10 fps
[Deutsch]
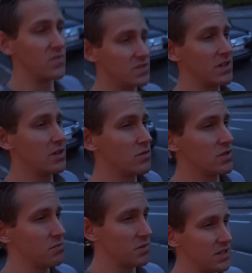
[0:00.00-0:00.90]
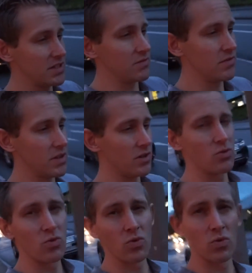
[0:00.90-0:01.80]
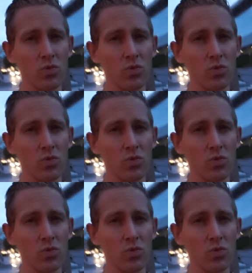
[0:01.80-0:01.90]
Wir sehen uns im nächsten Video.